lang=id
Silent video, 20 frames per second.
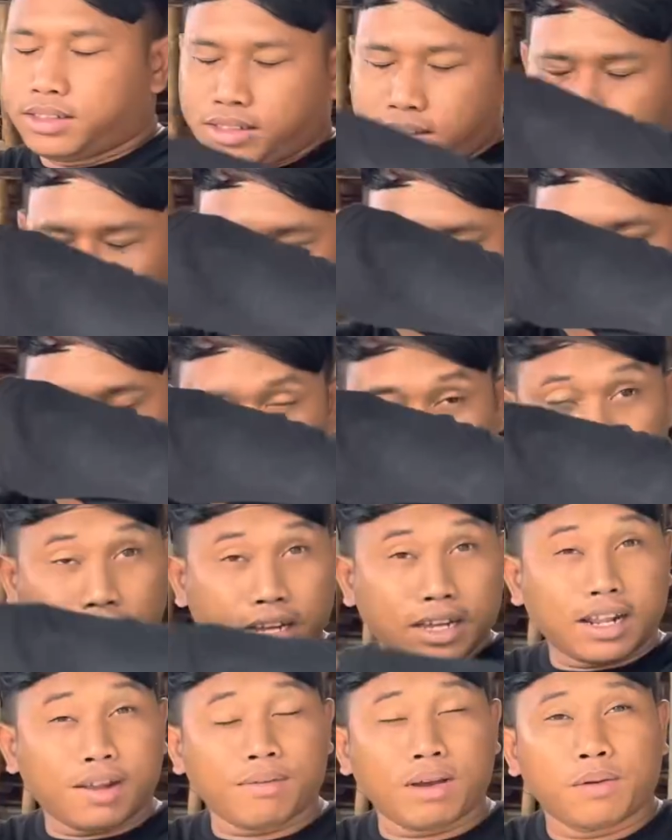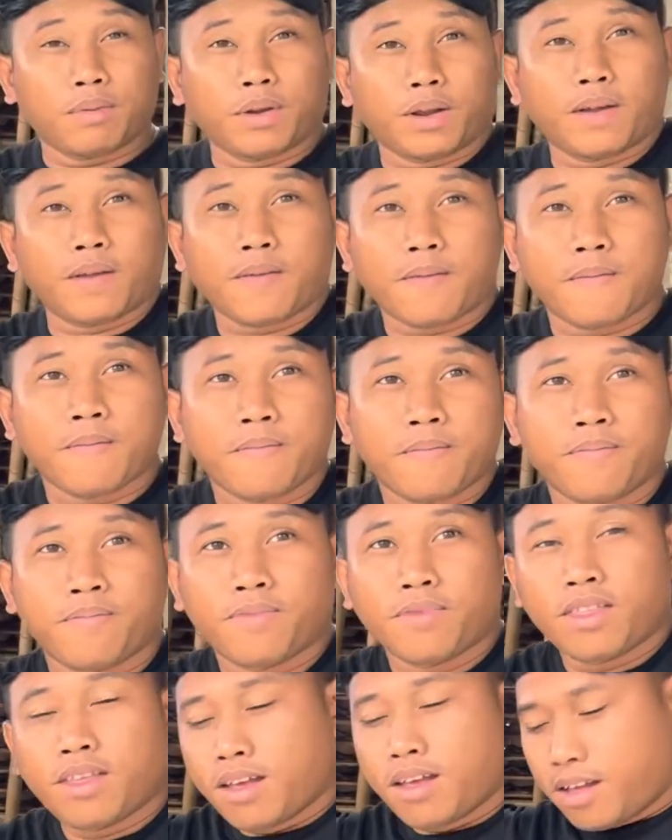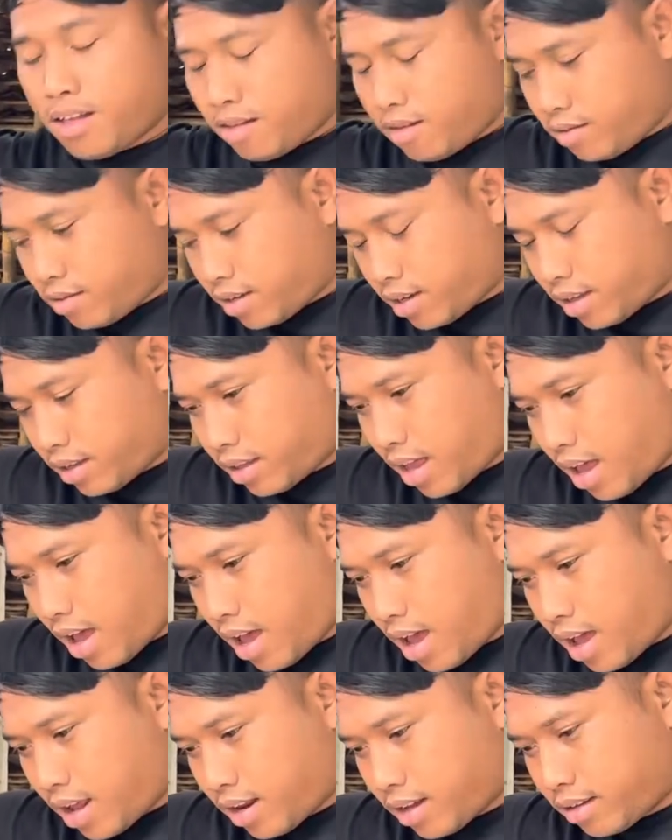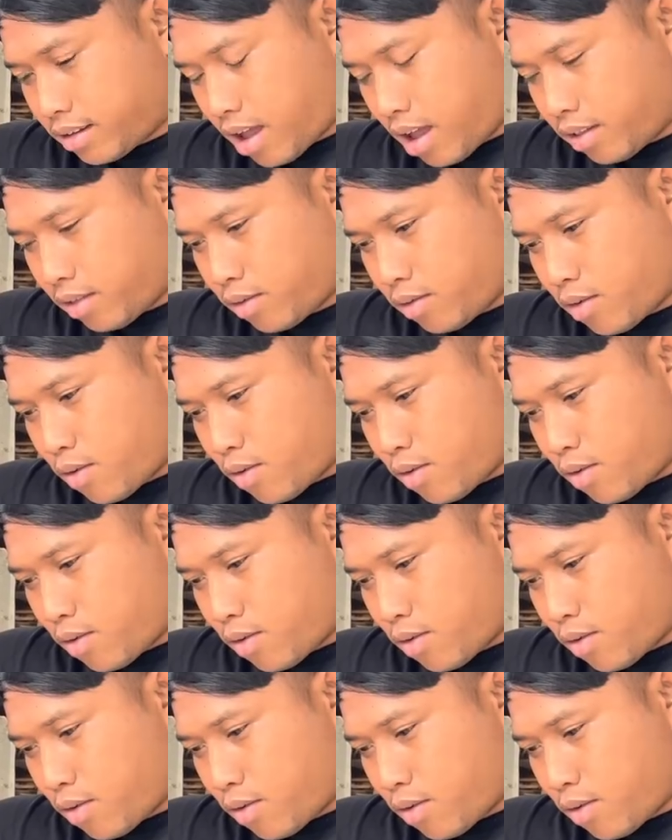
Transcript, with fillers: di kandang yang lama ya bro ya? Iya. Itu sekitar 1,3